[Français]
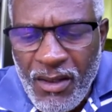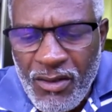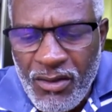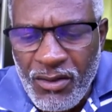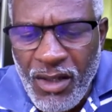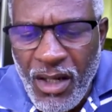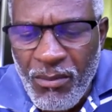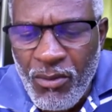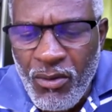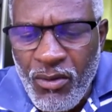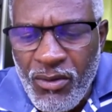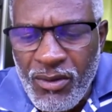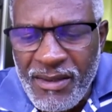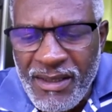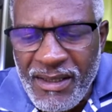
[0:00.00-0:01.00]
Son
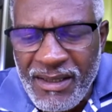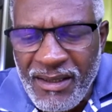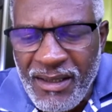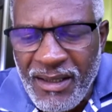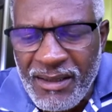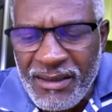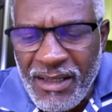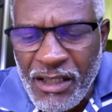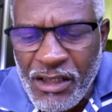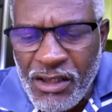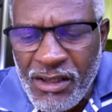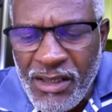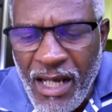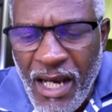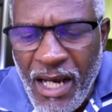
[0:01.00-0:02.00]
amour s'étend à
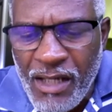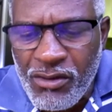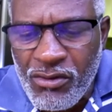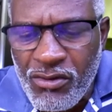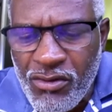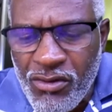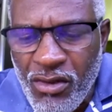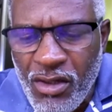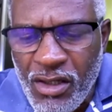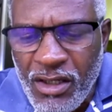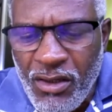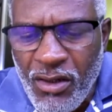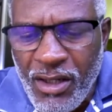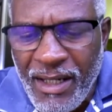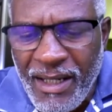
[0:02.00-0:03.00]
en âge sur ceux
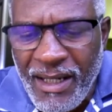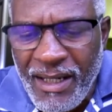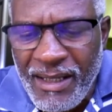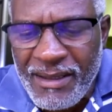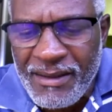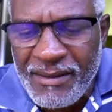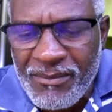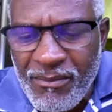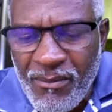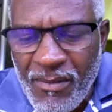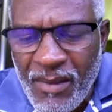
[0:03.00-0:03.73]
qui le craignent.